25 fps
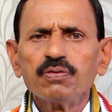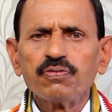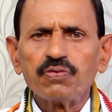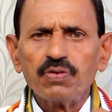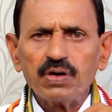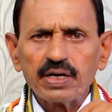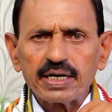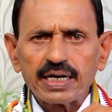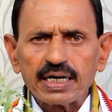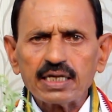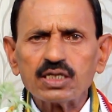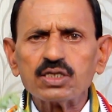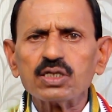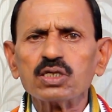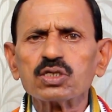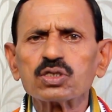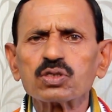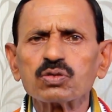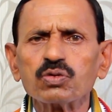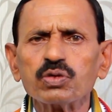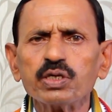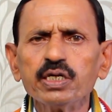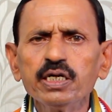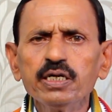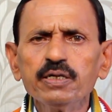ఫిల్టర్
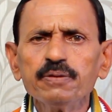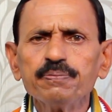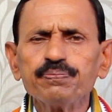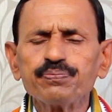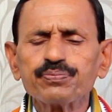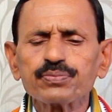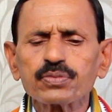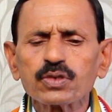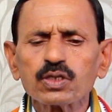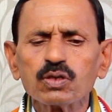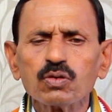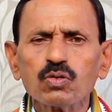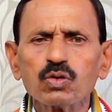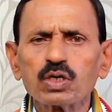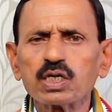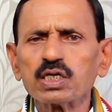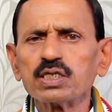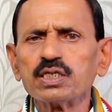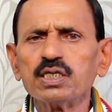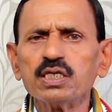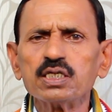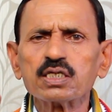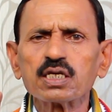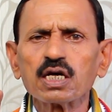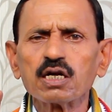చేసుకొని ఒక
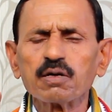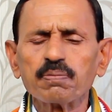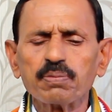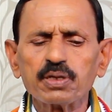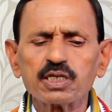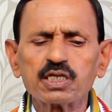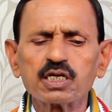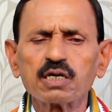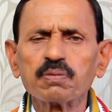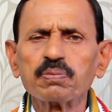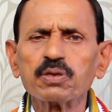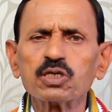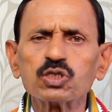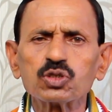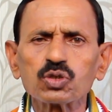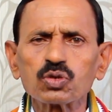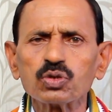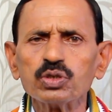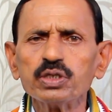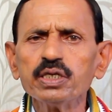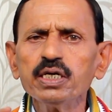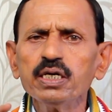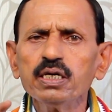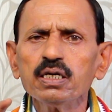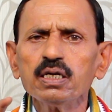సీసాల
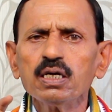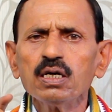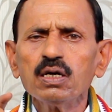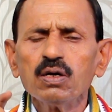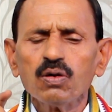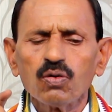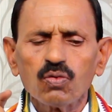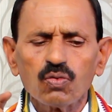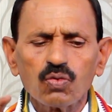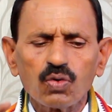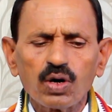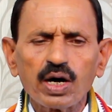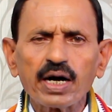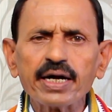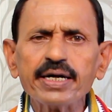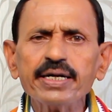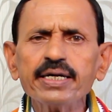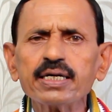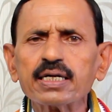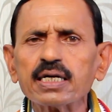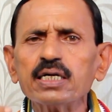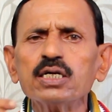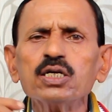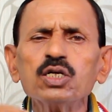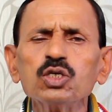భద్రపరుచుకొని వాడి
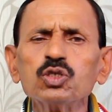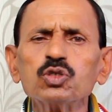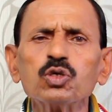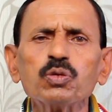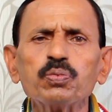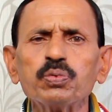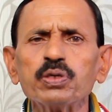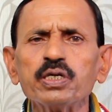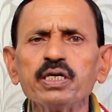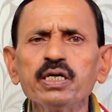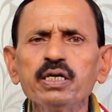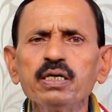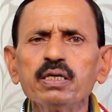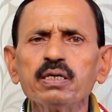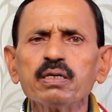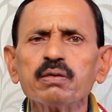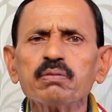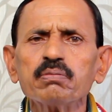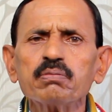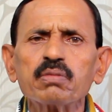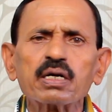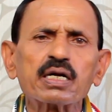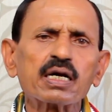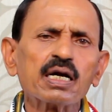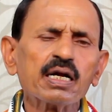కంటి చూపుని
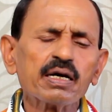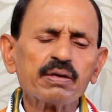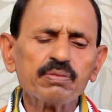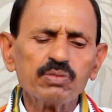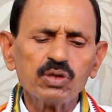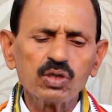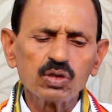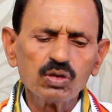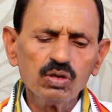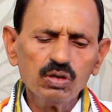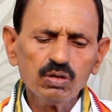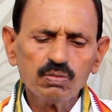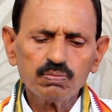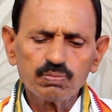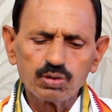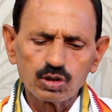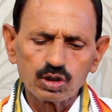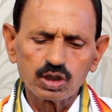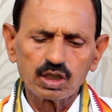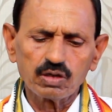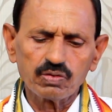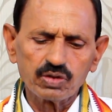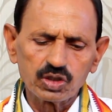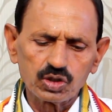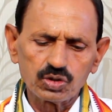మరలా మీరు
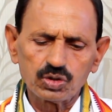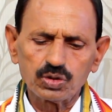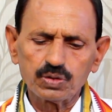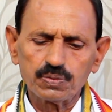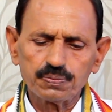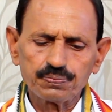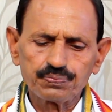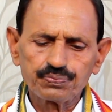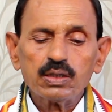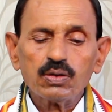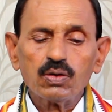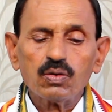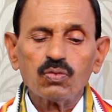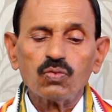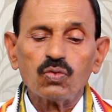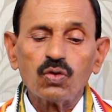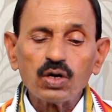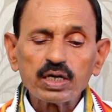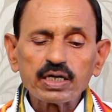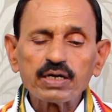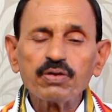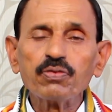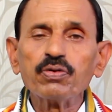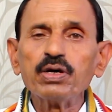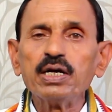పొందవచ్చు
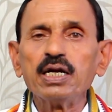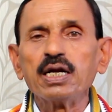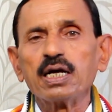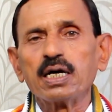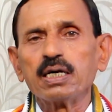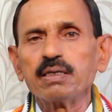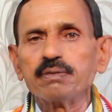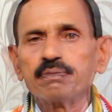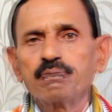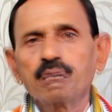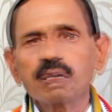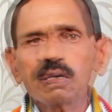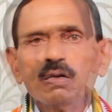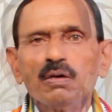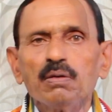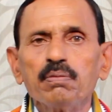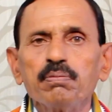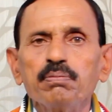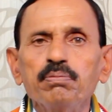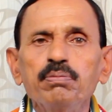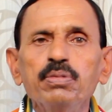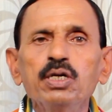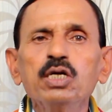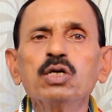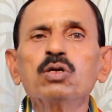ఒకవేళ
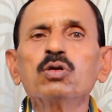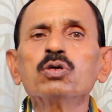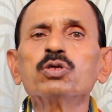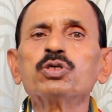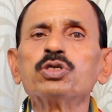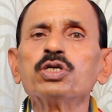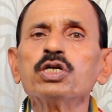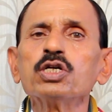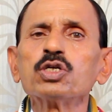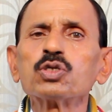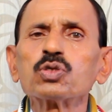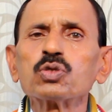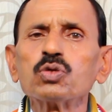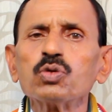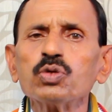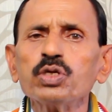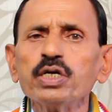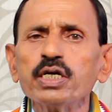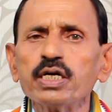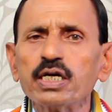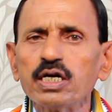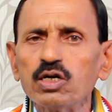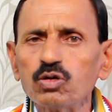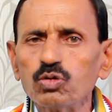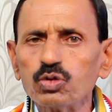మీరు
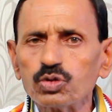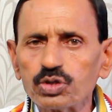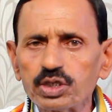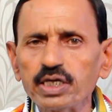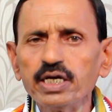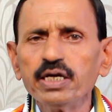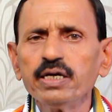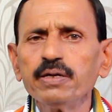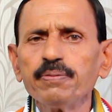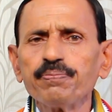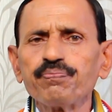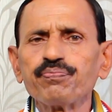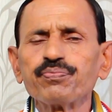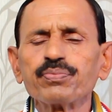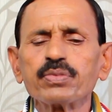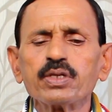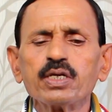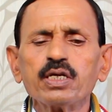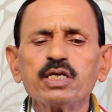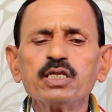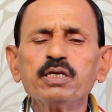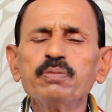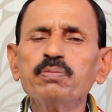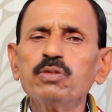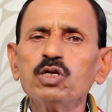చేసుకునేగలిగితే
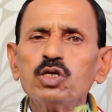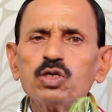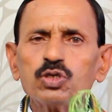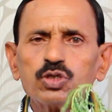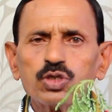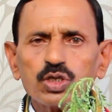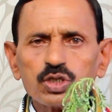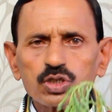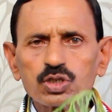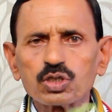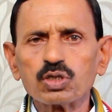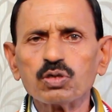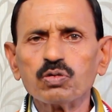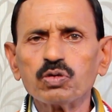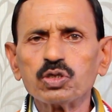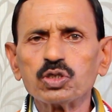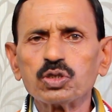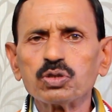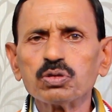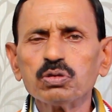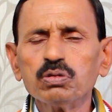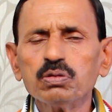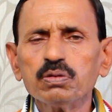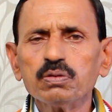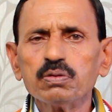ఇది మీరు
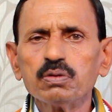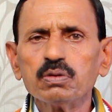చేసుకోవచ్చు